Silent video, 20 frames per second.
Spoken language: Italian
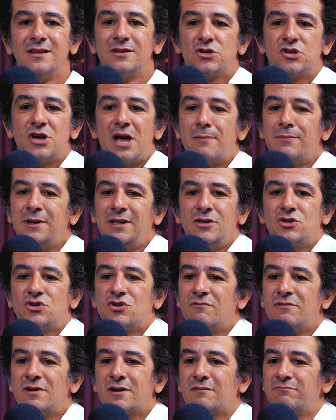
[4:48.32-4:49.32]
cioè mi
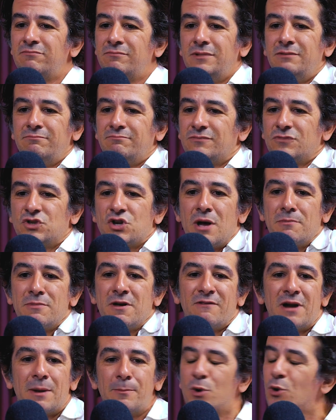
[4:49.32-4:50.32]
diceva, mm, cioè mi
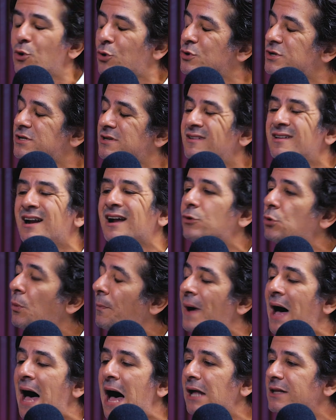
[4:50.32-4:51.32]
avrebbero considerato
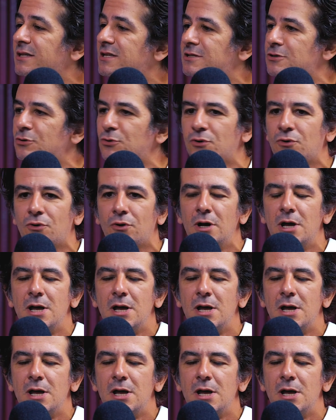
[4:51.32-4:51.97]
pazzo.